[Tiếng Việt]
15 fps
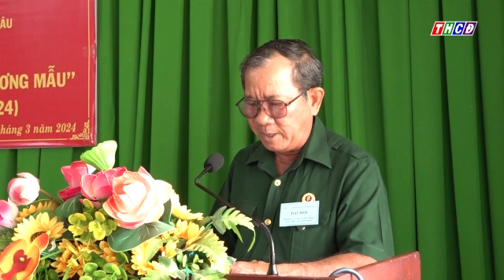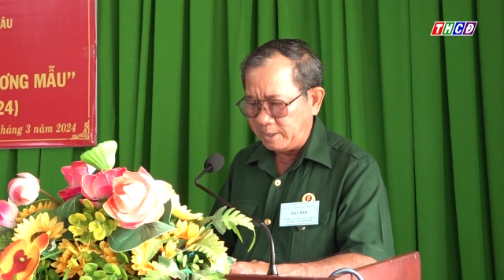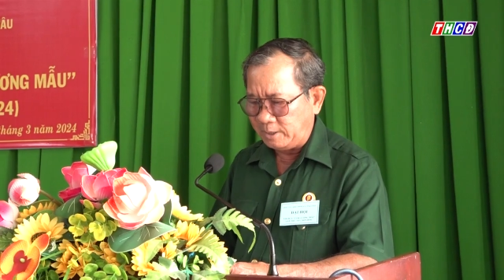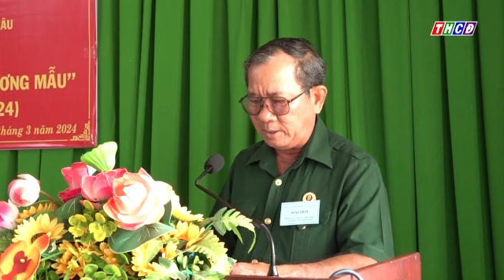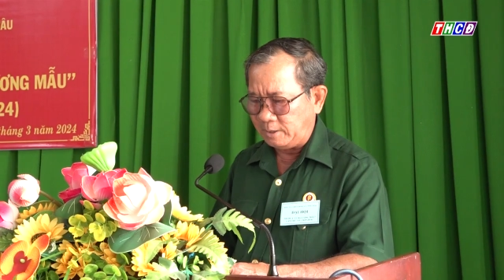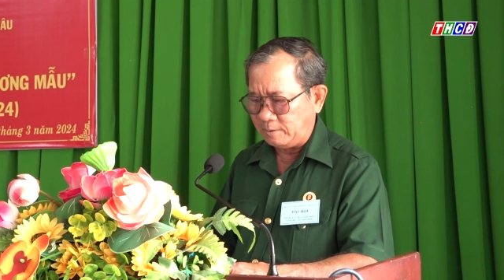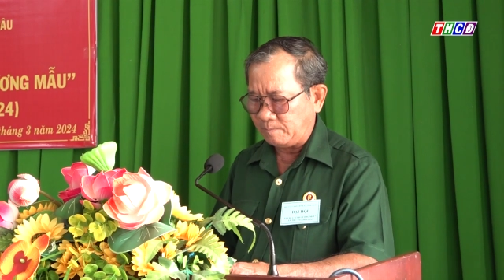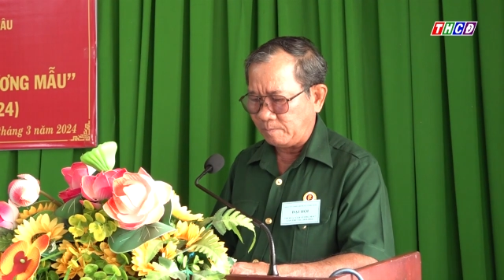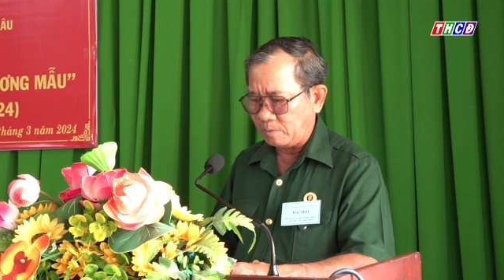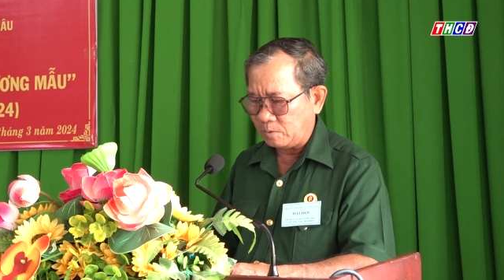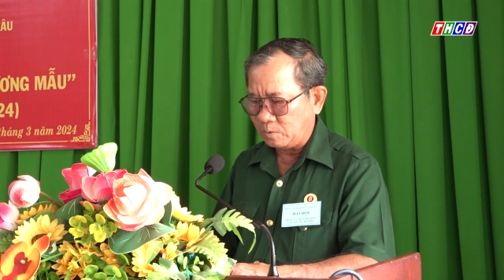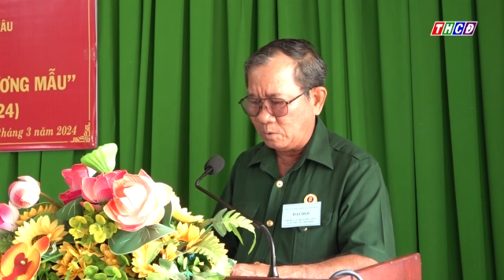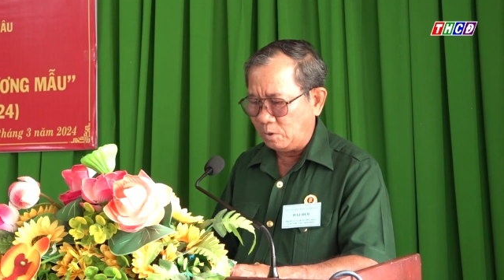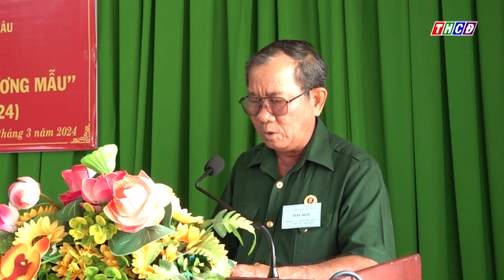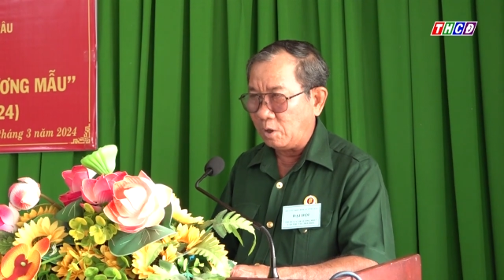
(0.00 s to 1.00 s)
trọng chăm lo
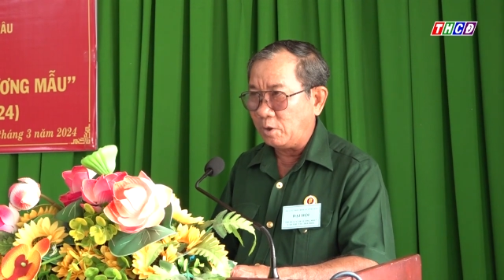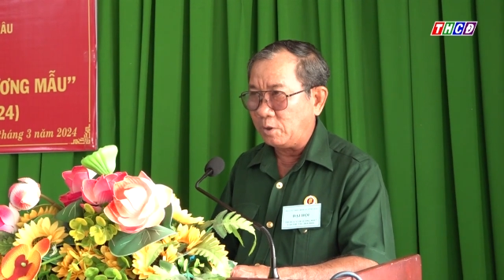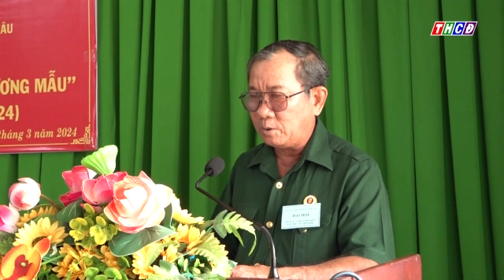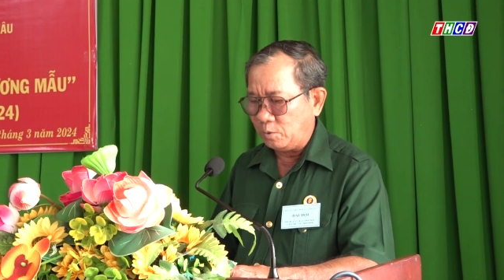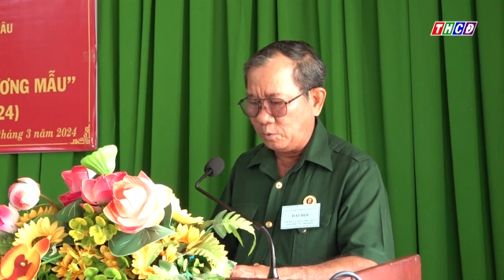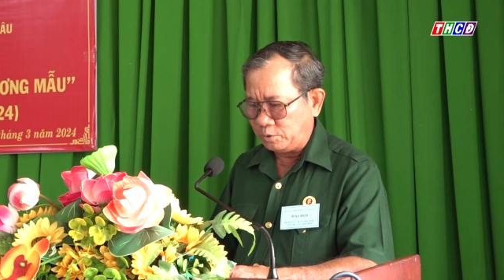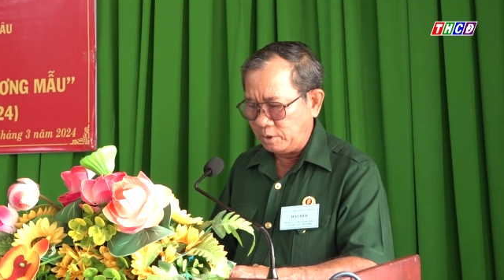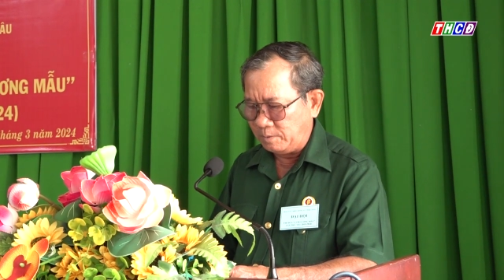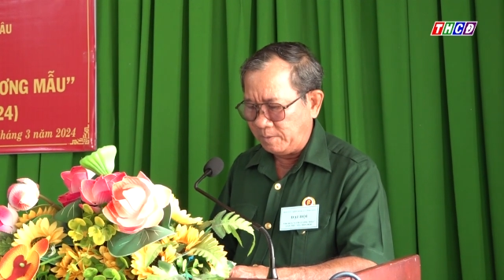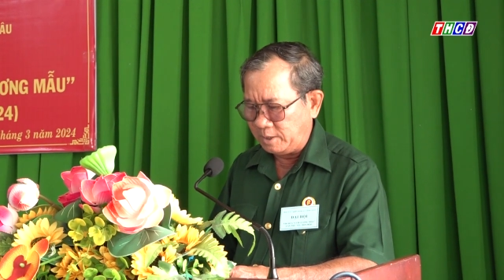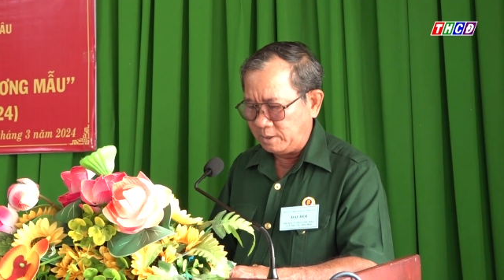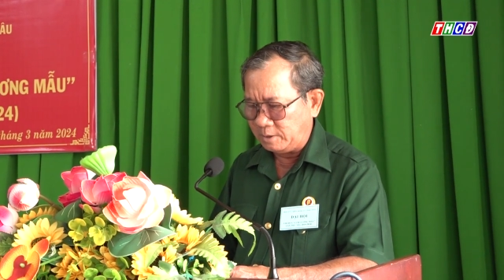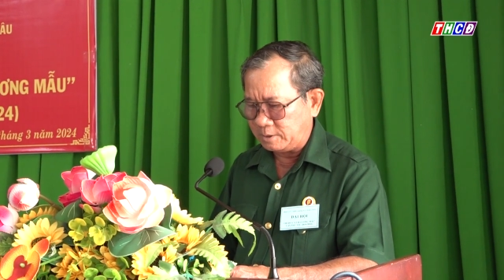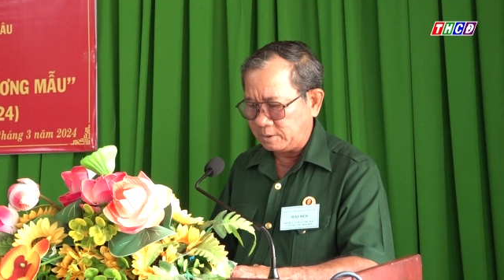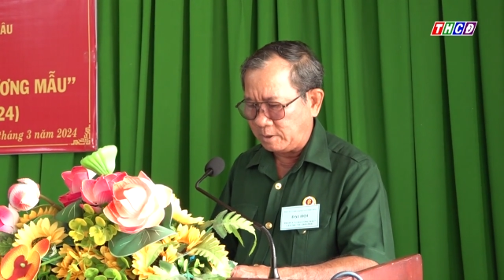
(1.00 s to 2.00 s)
giáo dục truyền thống cho
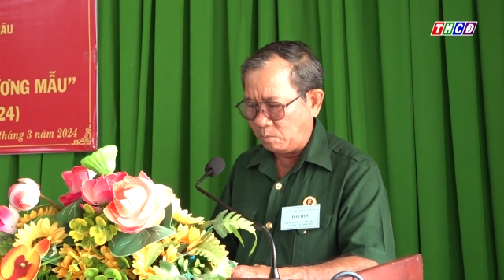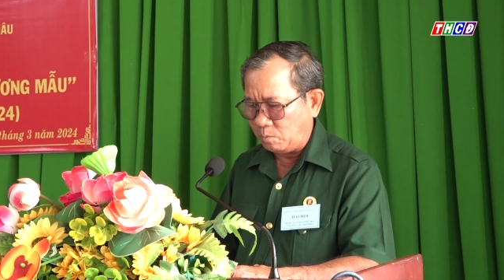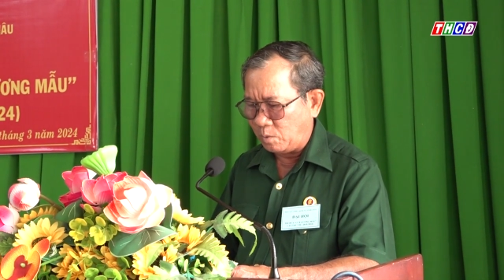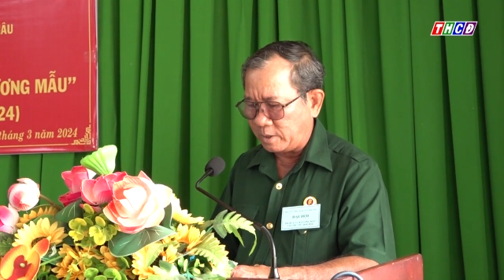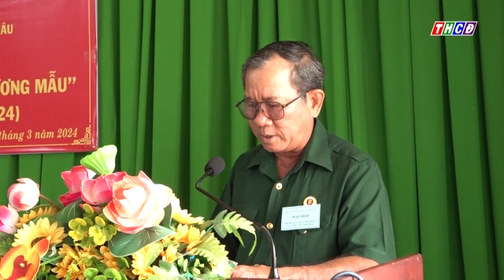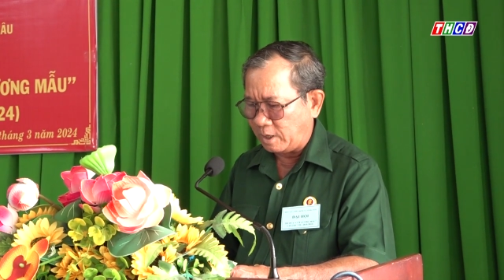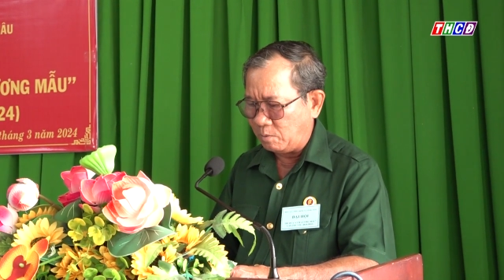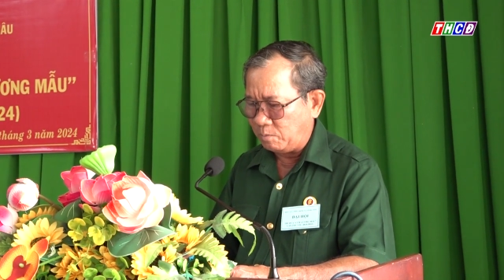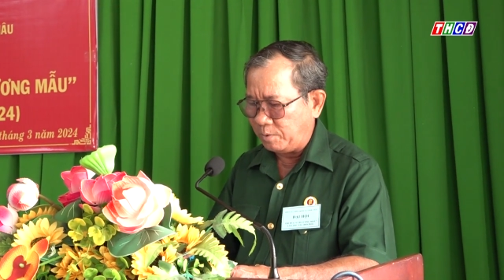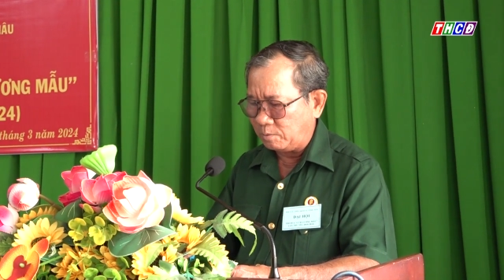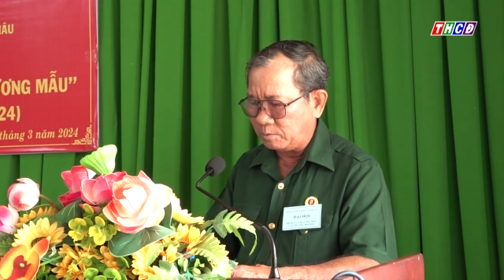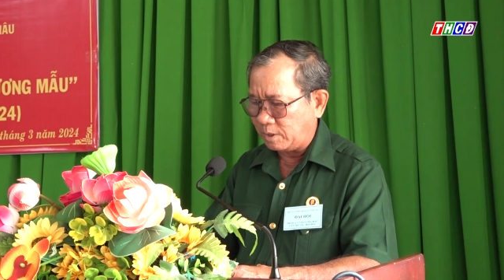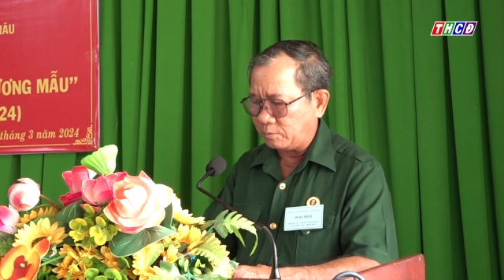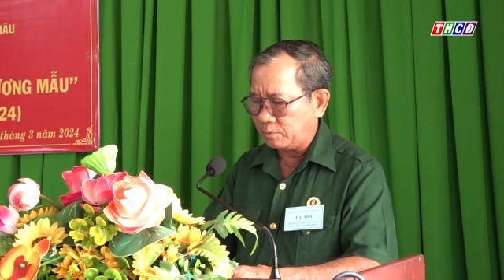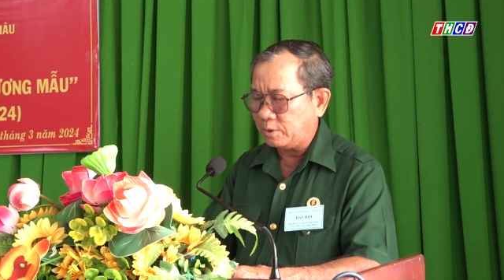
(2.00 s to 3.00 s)
thế hệ trẻ,
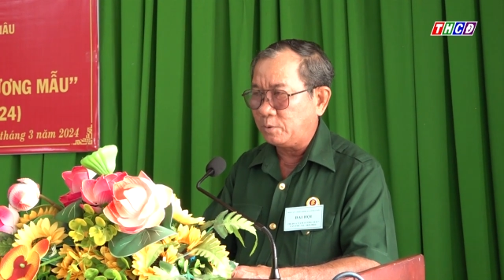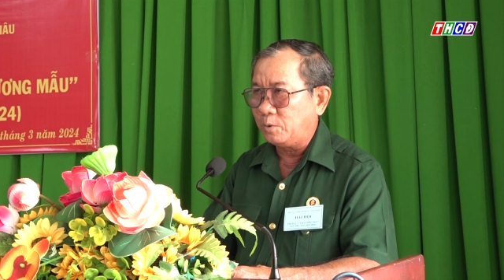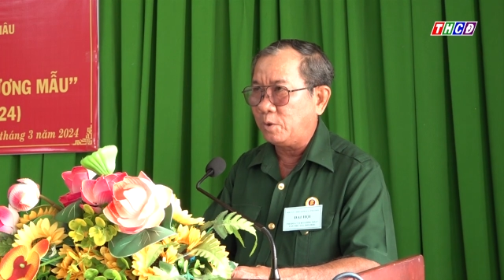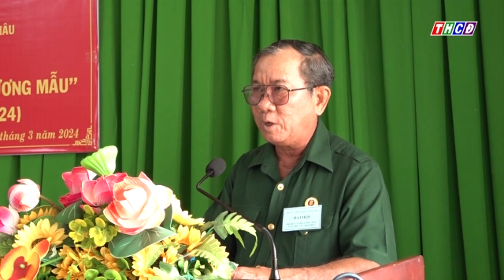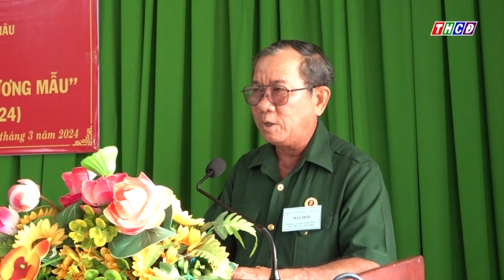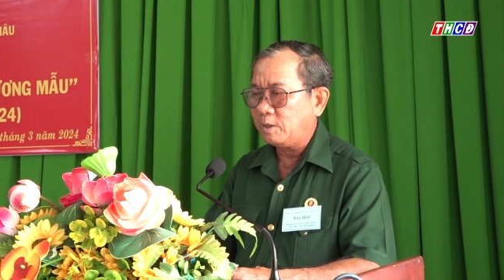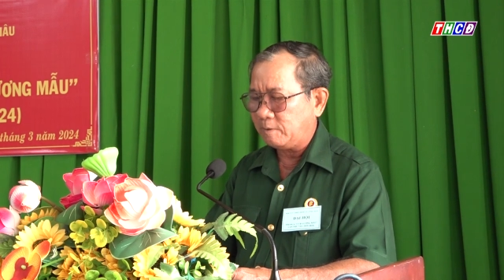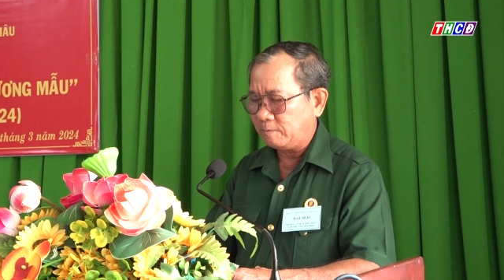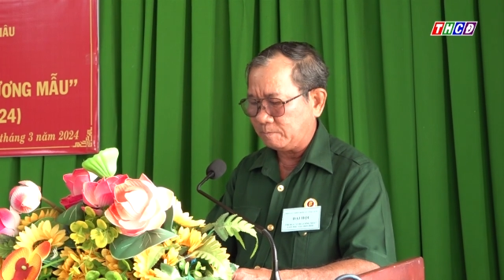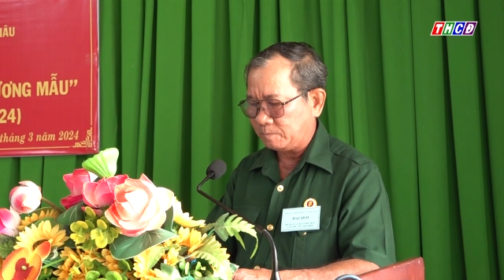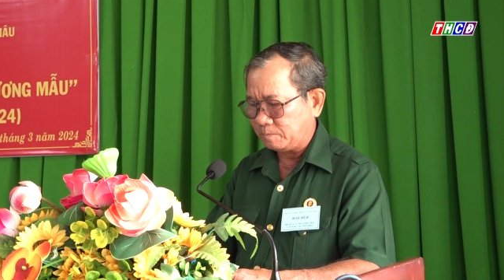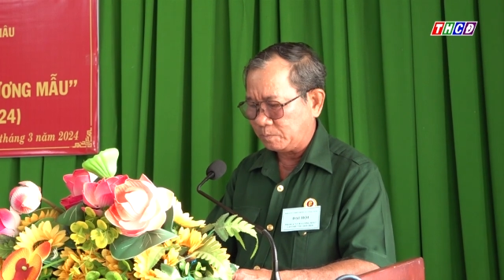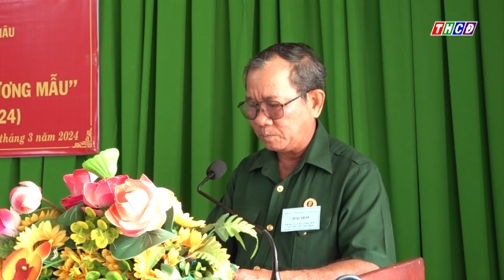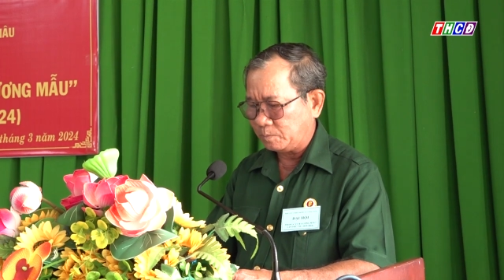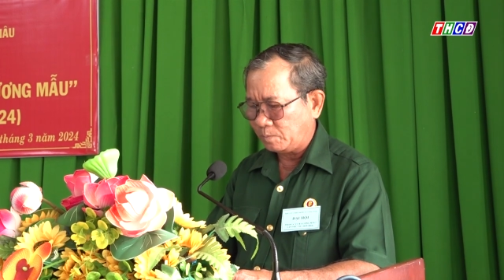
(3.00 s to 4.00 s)
tập trung xây dựng hội
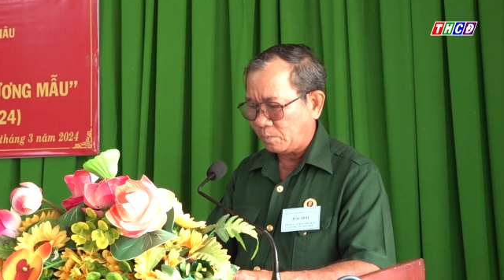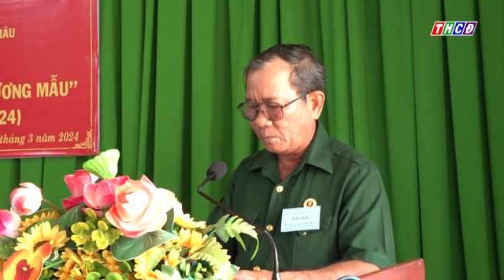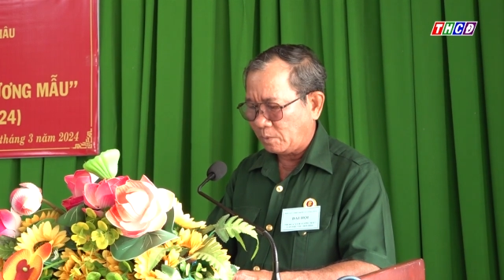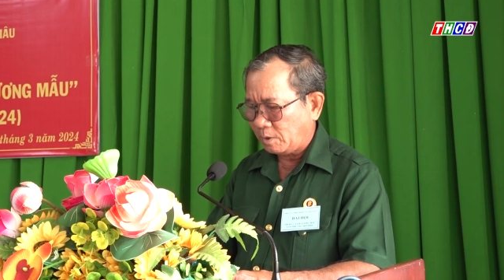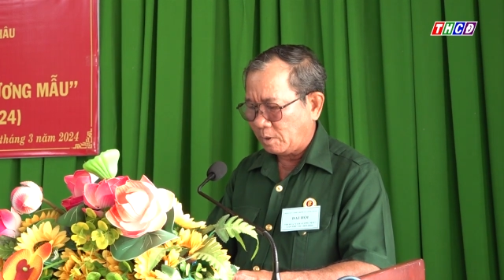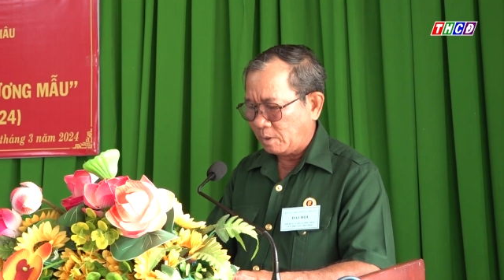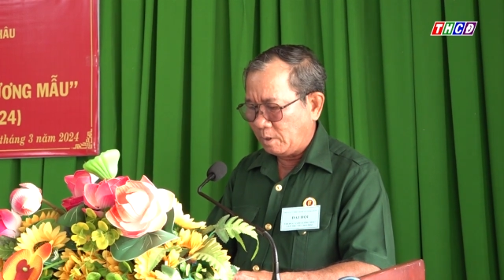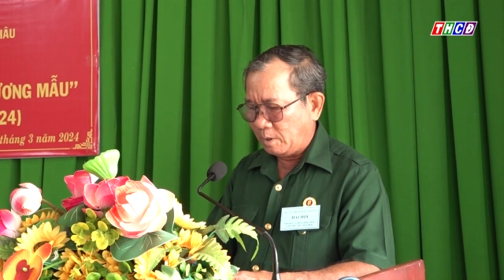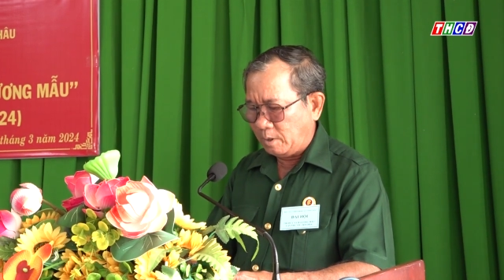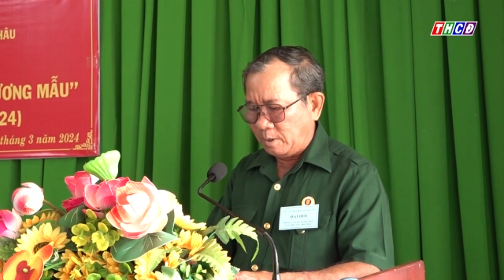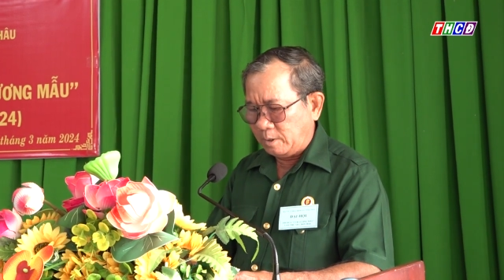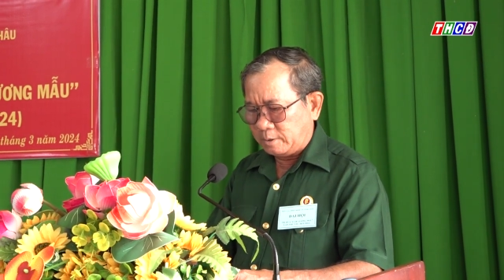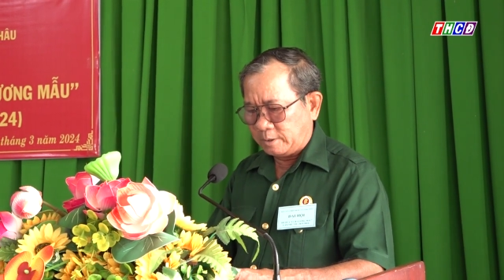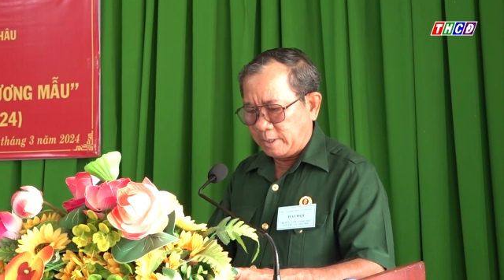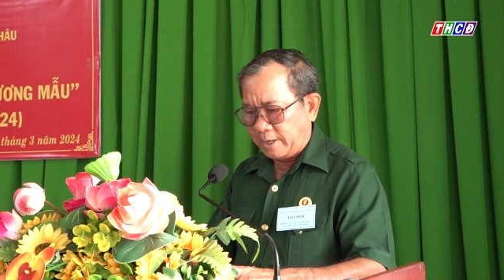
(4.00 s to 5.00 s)
vững mạnh cả về
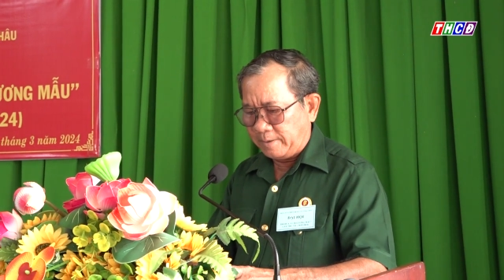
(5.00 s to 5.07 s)
chính trị